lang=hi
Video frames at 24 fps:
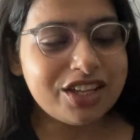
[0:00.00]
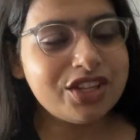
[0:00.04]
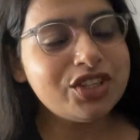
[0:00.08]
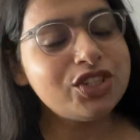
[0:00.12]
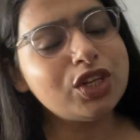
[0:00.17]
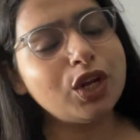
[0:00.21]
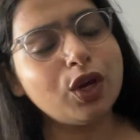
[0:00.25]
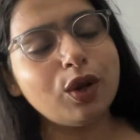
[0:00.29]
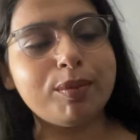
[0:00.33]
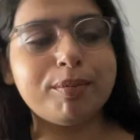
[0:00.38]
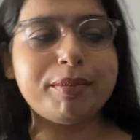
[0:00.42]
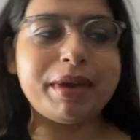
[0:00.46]

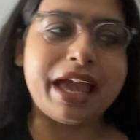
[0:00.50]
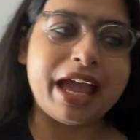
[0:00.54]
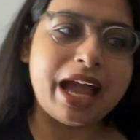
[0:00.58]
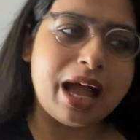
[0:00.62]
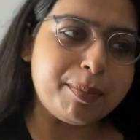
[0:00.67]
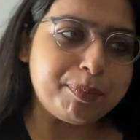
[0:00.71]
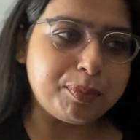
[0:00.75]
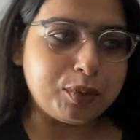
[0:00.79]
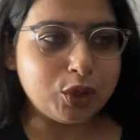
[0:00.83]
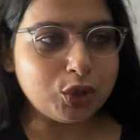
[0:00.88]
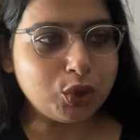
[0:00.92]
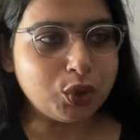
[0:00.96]
चलो मैं
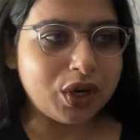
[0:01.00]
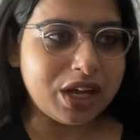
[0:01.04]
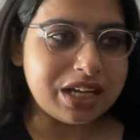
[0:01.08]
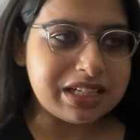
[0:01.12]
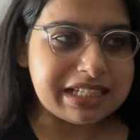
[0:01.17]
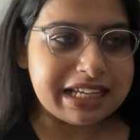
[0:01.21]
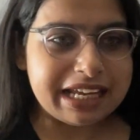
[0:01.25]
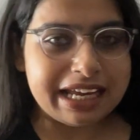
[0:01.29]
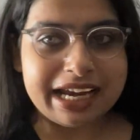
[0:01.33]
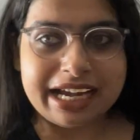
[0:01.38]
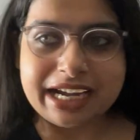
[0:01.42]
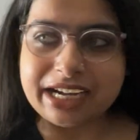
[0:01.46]
आपको थोड़ा
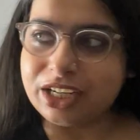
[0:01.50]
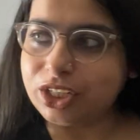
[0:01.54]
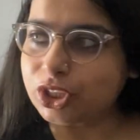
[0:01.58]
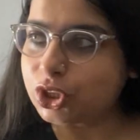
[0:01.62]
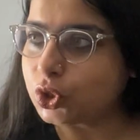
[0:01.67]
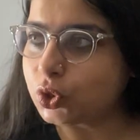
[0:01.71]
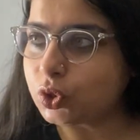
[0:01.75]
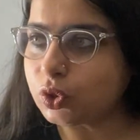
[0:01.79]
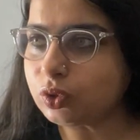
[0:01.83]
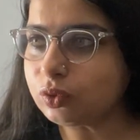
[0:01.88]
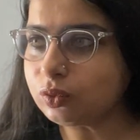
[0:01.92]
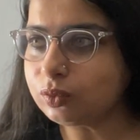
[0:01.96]
सा हिंट
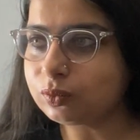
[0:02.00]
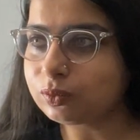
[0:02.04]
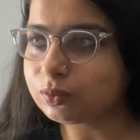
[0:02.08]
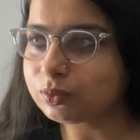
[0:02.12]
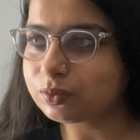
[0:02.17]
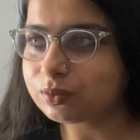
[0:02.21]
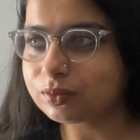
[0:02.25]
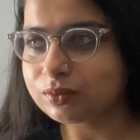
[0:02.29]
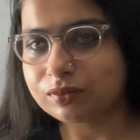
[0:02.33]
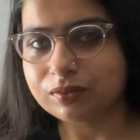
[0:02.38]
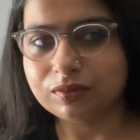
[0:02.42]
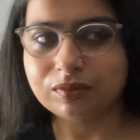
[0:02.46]
दू
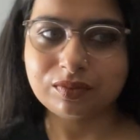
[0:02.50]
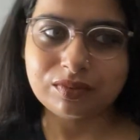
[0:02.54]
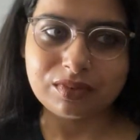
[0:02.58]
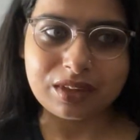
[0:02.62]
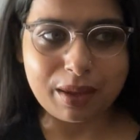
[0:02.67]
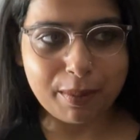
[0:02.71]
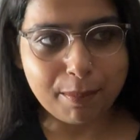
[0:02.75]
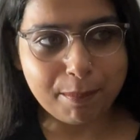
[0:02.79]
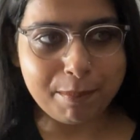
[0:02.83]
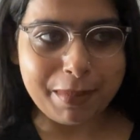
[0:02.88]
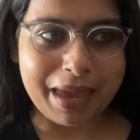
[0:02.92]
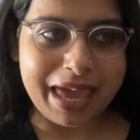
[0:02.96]

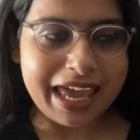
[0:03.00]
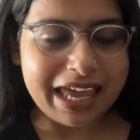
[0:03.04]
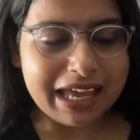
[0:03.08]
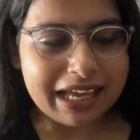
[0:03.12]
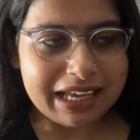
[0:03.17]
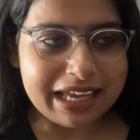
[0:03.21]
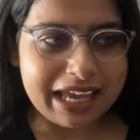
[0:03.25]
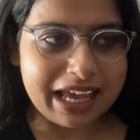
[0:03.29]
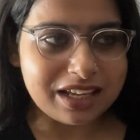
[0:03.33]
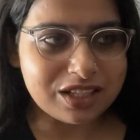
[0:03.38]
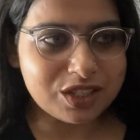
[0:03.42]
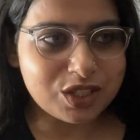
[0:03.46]
मैं
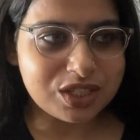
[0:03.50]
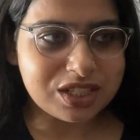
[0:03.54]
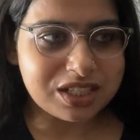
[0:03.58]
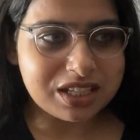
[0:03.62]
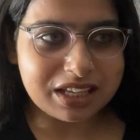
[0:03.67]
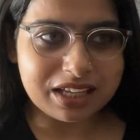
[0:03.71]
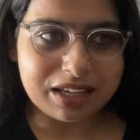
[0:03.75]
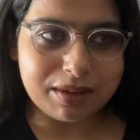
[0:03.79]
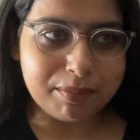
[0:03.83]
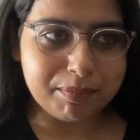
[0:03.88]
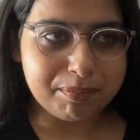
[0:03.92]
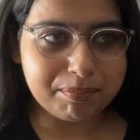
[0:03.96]
गैस
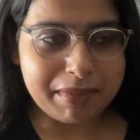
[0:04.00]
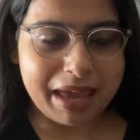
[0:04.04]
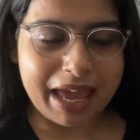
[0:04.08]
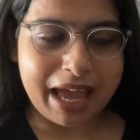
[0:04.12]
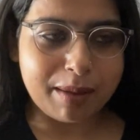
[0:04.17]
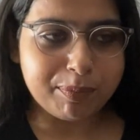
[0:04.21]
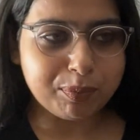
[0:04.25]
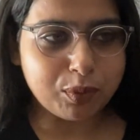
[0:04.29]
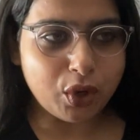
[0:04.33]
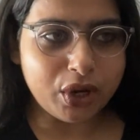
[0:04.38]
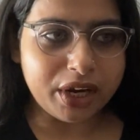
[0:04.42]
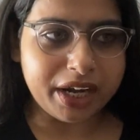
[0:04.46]
मैं
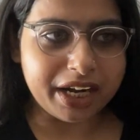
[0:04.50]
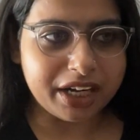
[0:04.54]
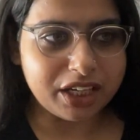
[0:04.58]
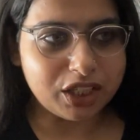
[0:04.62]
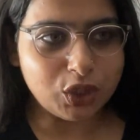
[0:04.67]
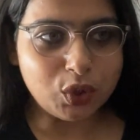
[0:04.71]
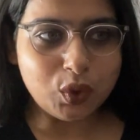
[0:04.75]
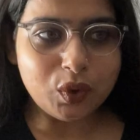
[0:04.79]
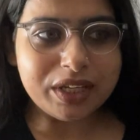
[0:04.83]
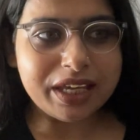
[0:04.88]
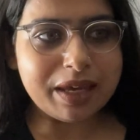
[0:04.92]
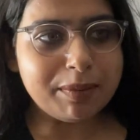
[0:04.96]
आपको हिंट
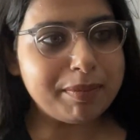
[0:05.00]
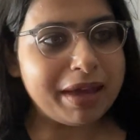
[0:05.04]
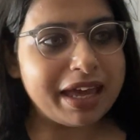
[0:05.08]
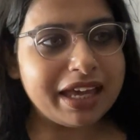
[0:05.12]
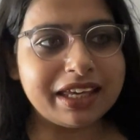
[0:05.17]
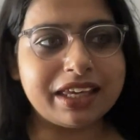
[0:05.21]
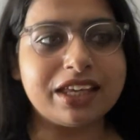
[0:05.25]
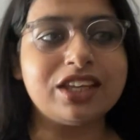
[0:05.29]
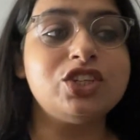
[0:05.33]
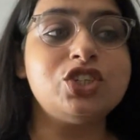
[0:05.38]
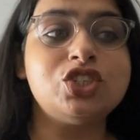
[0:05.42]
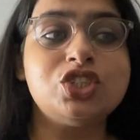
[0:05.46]
दू कि मैं
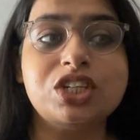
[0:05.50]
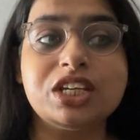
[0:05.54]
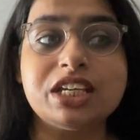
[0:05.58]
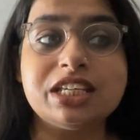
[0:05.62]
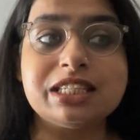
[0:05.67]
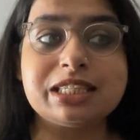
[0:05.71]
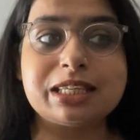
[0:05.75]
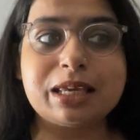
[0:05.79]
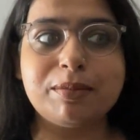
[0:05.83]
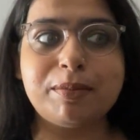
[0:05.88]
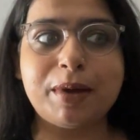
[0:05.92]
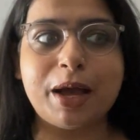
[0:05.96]
किस चीज
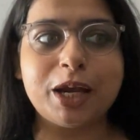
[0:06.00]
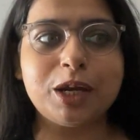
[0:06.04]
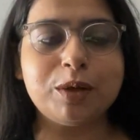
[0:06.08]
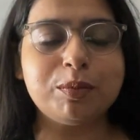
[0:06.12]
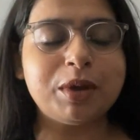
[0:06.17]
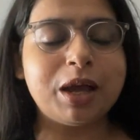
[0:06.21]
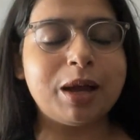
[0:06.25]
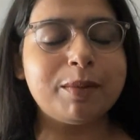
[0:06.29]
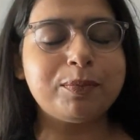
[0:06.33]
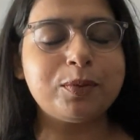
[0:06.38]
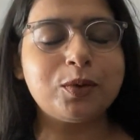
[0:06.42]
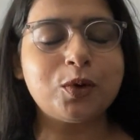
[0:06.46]
के बारे में
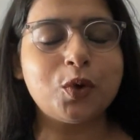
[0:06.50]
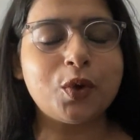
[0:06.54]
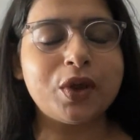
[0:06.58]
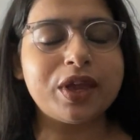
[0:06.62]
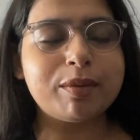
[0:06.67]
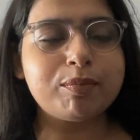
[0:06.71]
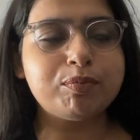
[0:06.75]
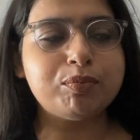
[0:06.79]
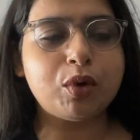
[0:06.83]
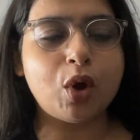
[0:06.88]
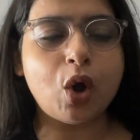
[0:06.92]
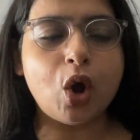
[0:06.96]
आपको
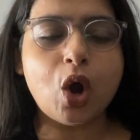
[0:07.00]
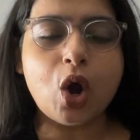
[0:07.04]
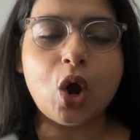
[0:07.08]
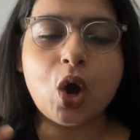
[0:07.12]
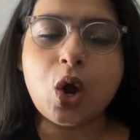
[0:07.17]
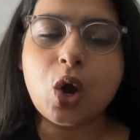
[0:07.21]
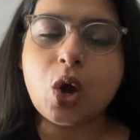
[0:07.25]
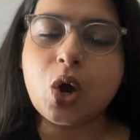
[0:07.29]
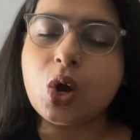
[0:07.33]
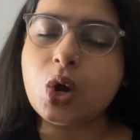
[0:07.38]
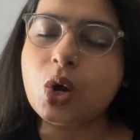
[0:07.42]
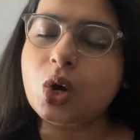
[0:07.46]
एक
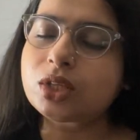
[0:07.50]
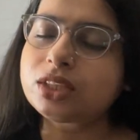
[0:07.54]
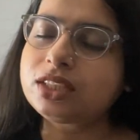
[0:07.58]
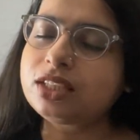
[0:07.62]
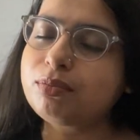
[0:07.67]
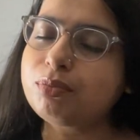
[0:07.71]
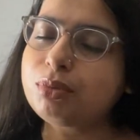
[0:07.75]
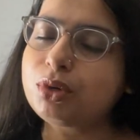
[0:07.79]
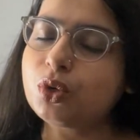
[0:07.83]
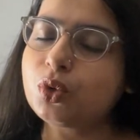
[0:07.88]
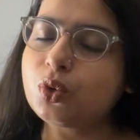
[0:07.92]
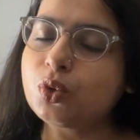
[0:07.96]
बहुत ही
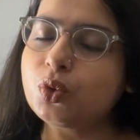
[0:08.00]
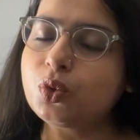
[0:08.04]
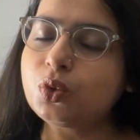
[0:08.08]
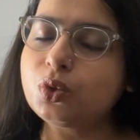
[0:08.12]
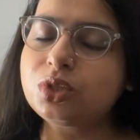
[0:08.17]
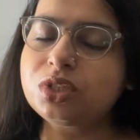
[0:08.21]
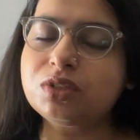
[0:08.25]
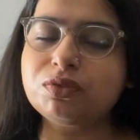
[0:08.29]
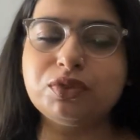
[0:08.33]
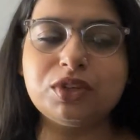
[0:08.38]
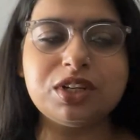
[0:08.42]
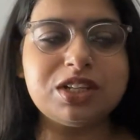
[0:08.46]

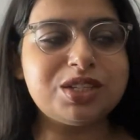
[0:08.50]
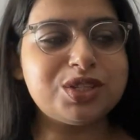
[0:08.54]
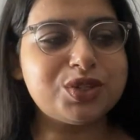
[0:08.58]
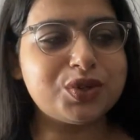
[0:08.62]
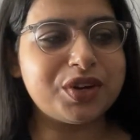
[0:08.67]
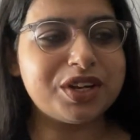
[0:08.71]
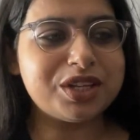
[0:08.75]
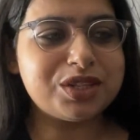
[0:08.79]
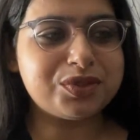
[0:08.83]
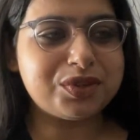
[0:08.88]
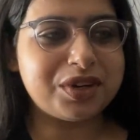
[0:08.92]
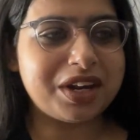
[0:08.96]
ब्यूटीफुल
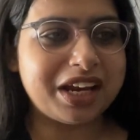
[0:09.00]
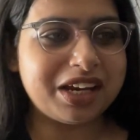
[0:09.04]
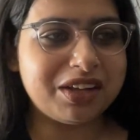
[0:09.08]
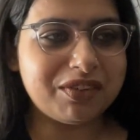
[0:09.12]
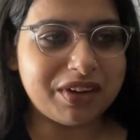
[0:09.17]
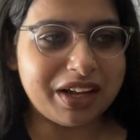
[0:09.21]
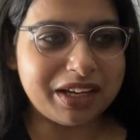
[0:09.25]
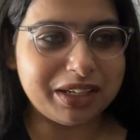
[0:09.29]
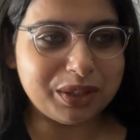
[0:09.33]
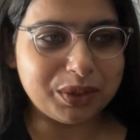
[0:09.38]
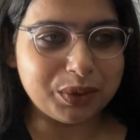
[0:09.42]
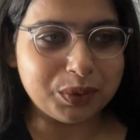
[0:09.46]
स्टोरी सुनाने
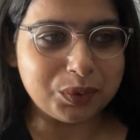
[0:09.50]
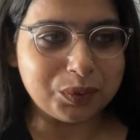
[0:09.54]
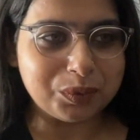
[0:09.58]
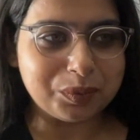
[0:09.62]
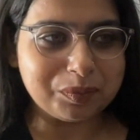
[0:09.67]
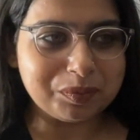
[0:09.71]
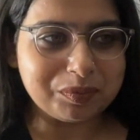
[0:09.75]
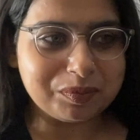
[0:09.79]
वाली हूं